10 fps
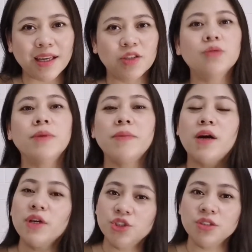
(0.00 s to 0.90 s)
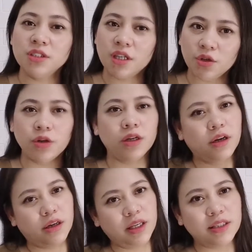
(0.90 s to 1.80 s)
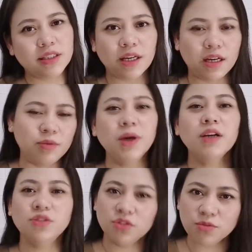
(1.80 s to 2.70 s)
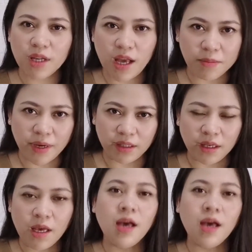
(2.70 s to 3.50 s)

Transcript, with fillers: Yan. Kung may mga questions kayo regarding sa mga gusto nyong malaman